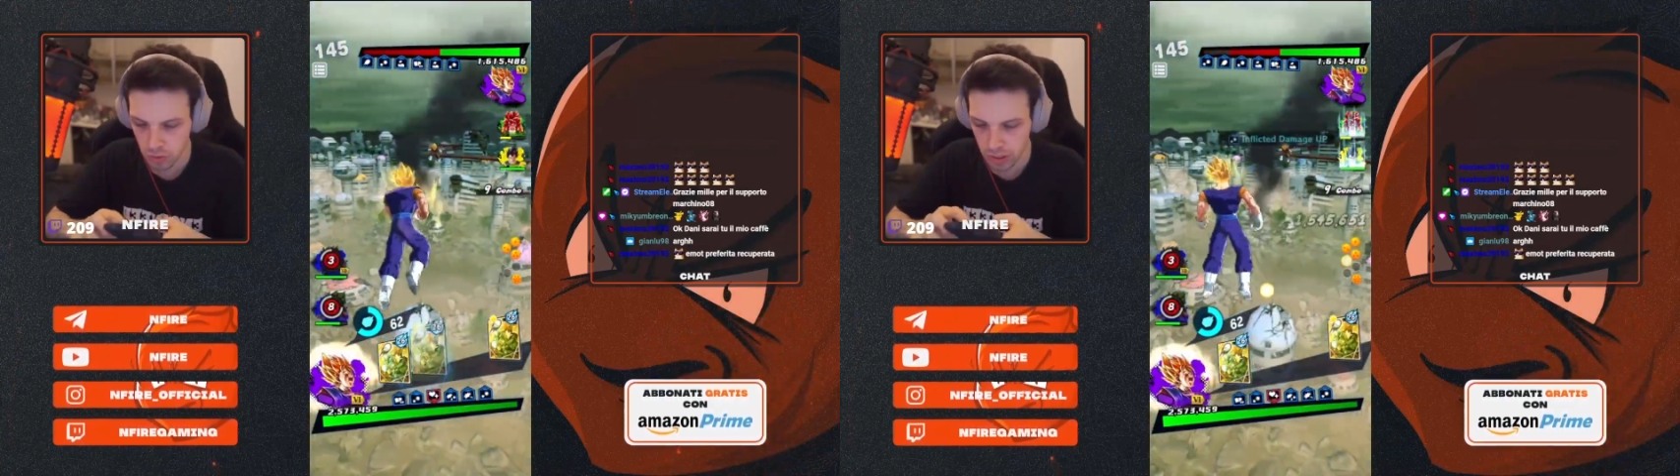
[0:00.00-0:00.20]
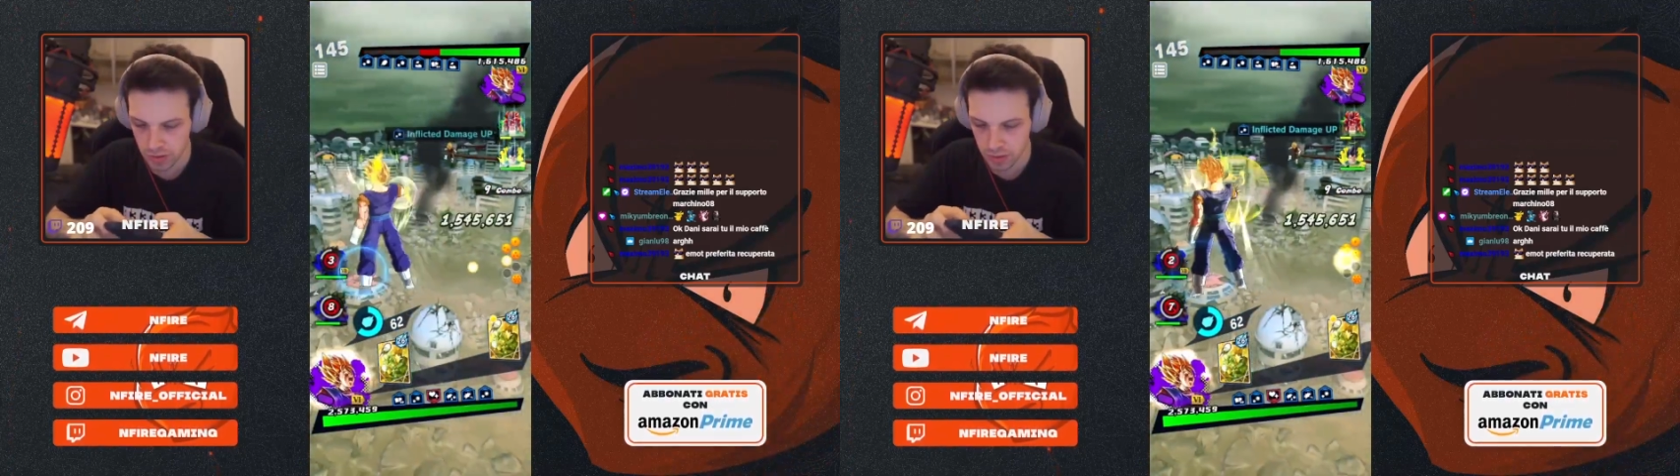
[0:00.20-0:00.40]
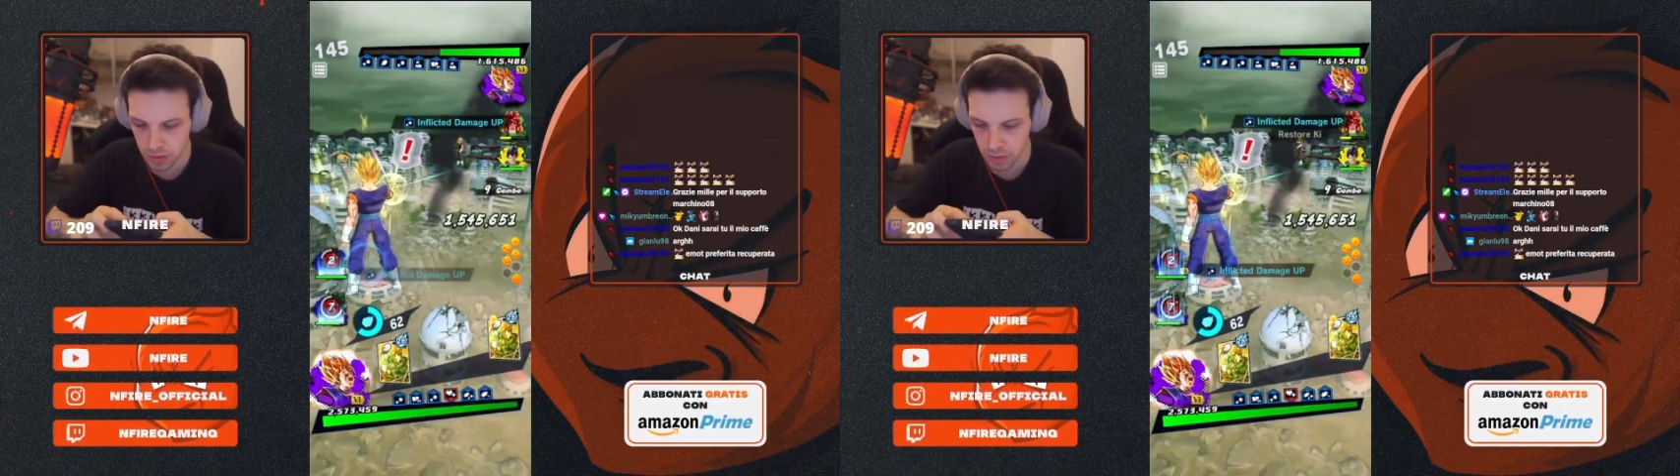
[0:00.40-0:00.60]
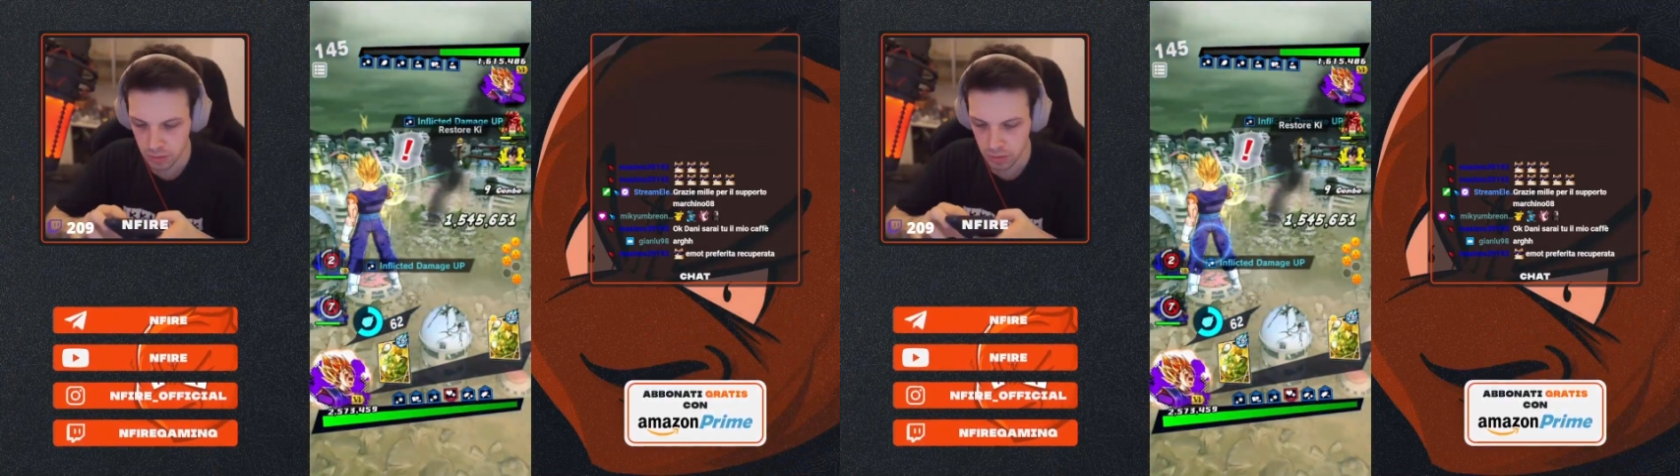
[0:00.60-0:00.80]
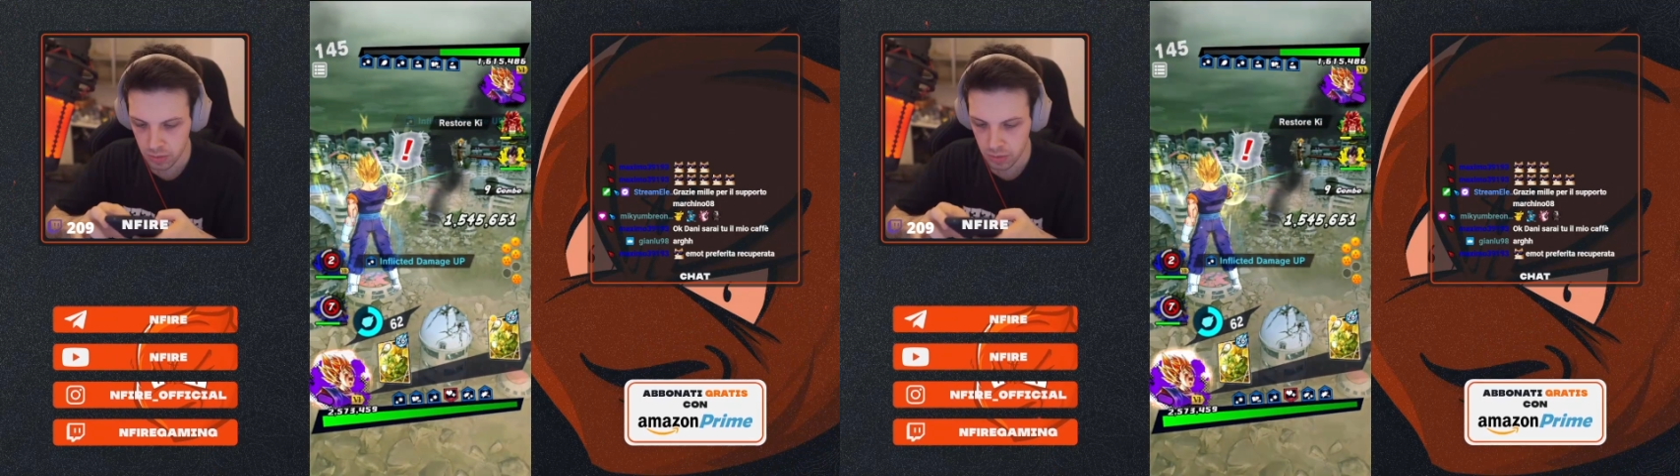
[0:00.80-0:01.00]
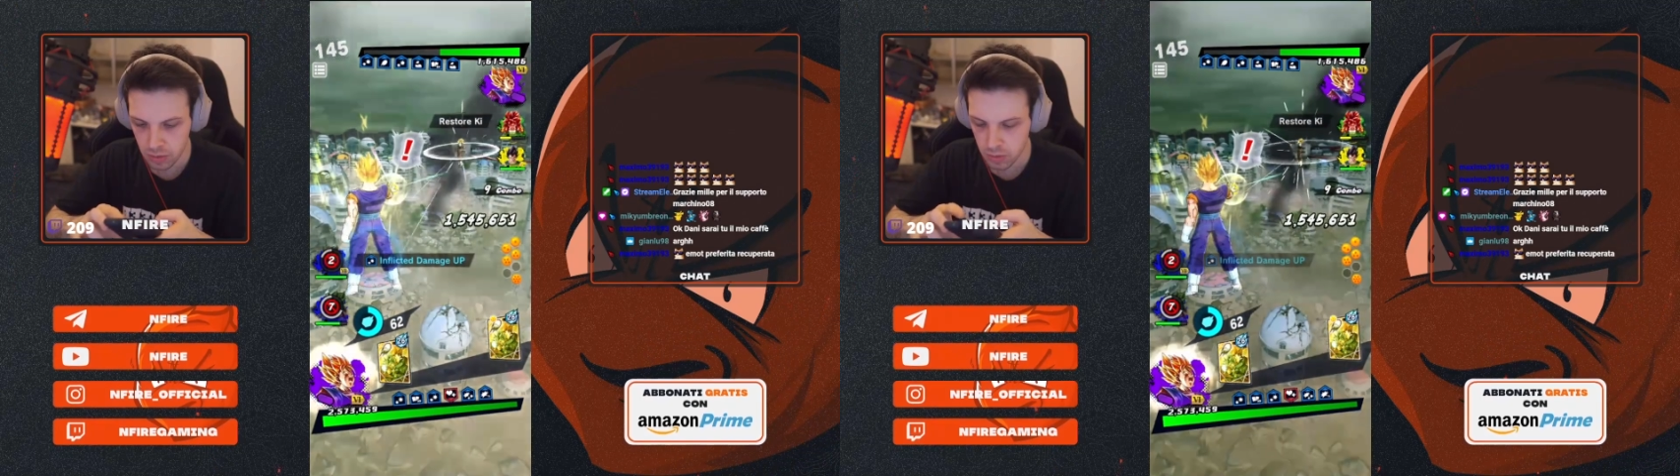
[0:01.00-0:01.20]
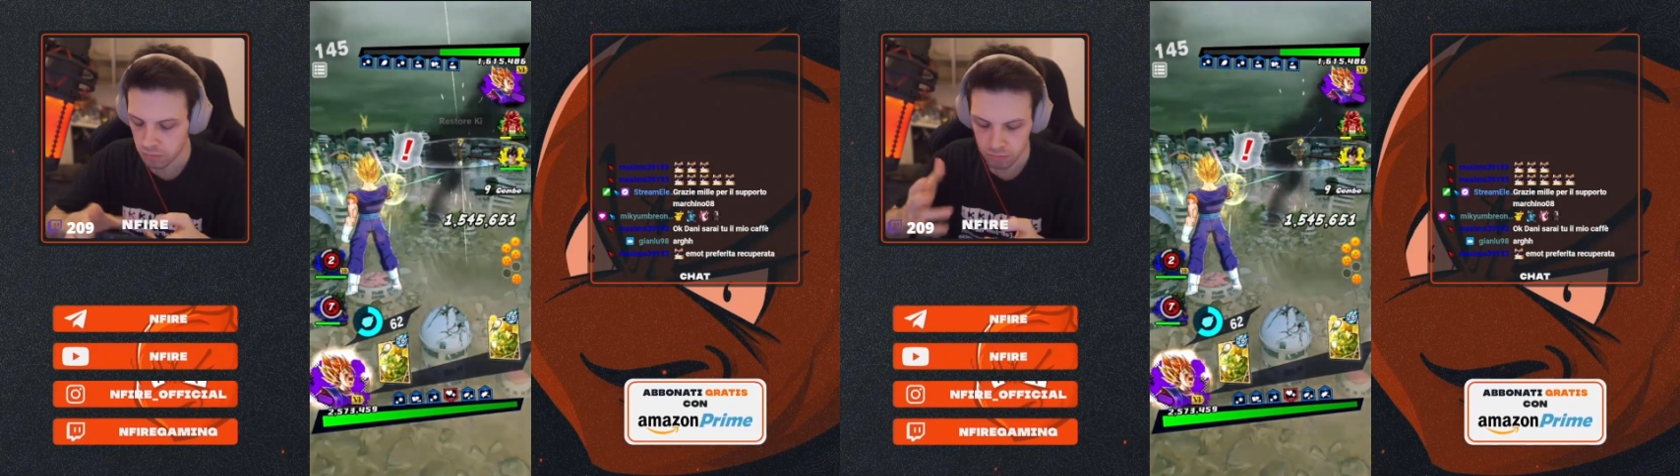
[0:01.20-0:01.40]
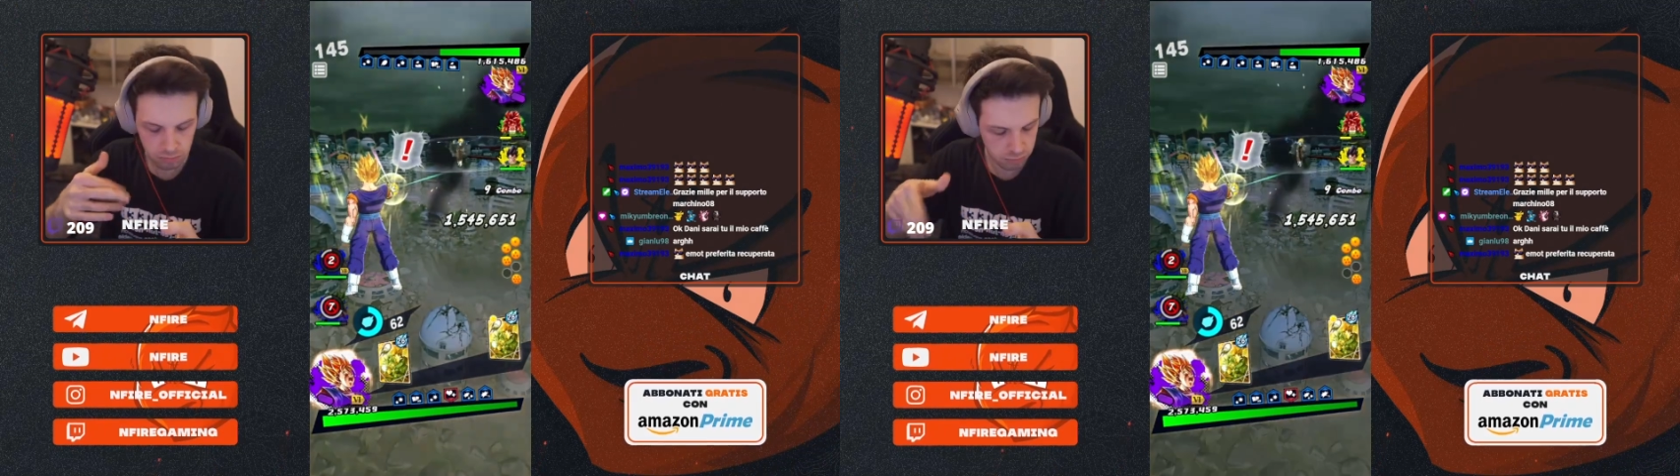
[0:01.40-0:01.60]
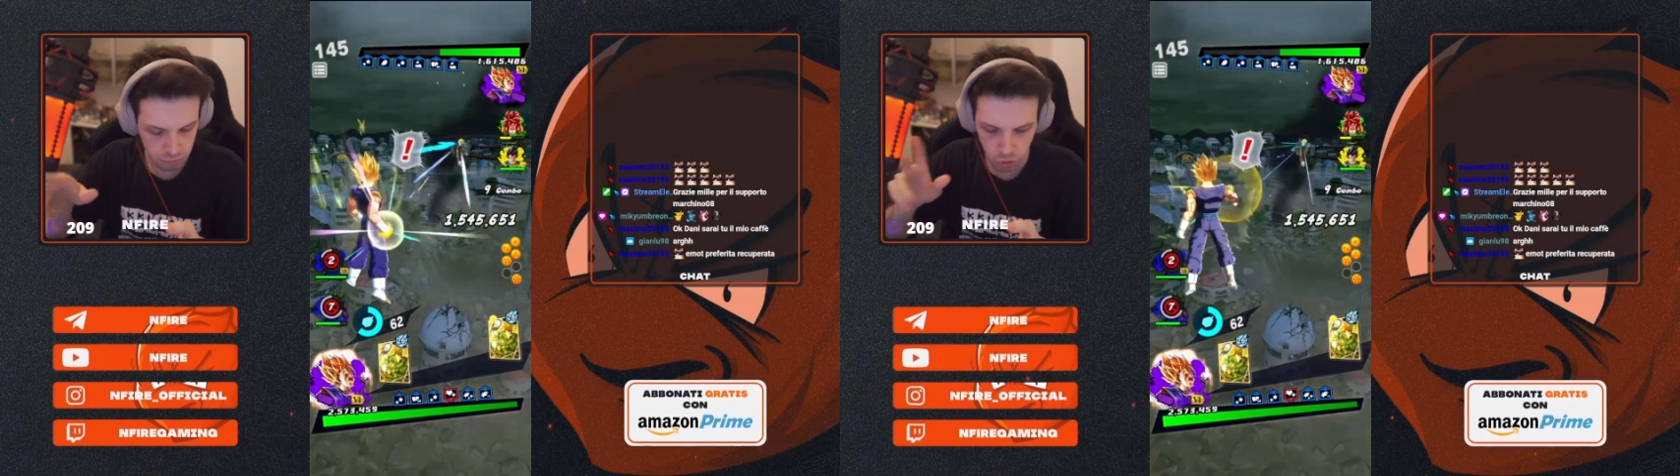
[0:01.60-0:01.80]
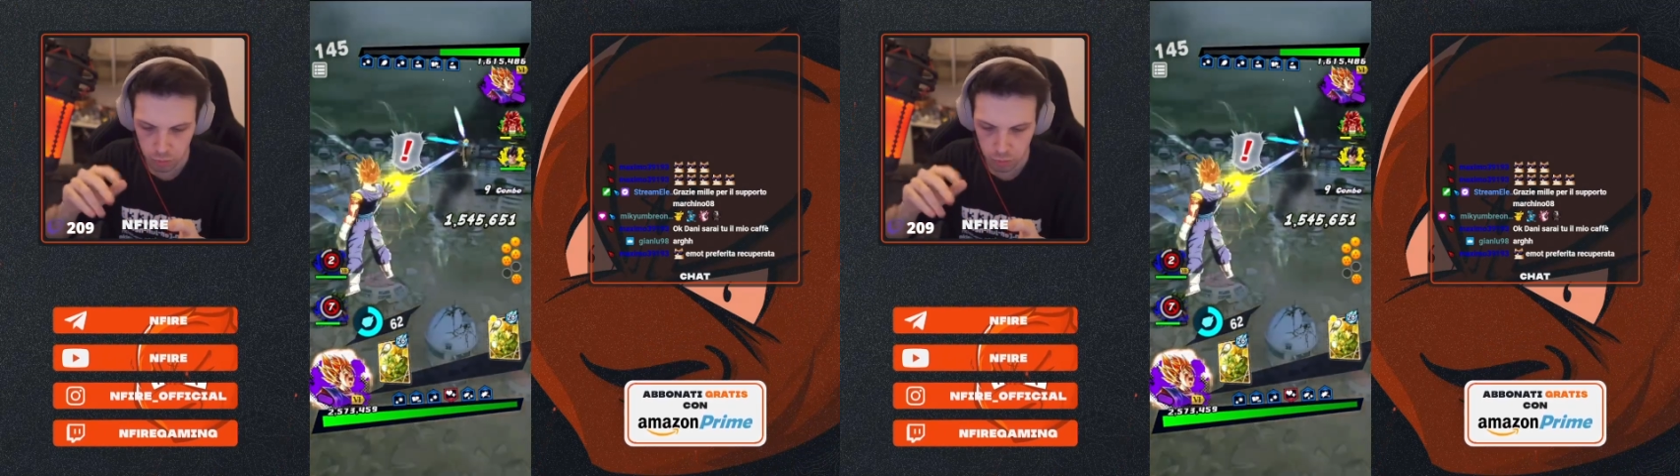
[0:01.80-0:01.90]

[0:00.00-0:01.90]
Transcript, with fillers: ragazzi. Ce lo